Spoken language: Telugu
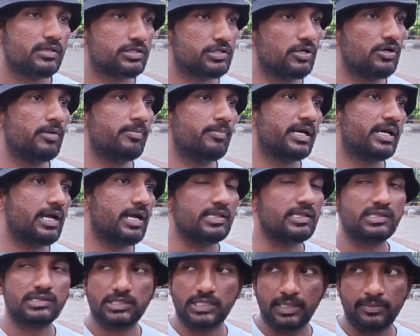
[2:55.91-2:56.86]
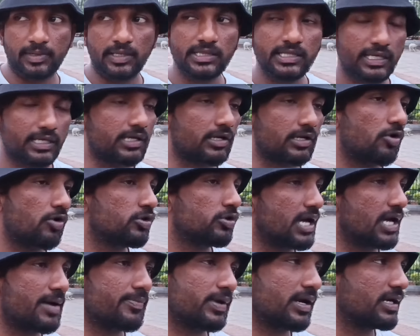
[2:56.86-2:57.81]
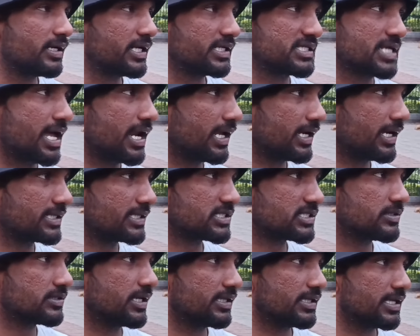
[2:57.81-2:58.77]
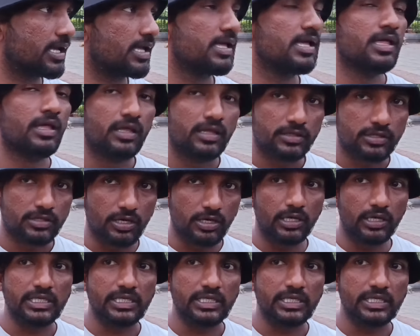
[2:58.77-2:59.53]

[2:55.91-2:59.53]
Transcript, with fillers: సో మరి అంత మంది క్రౌడ్ ఆపాలంటే చాలా కష్టం కదా సో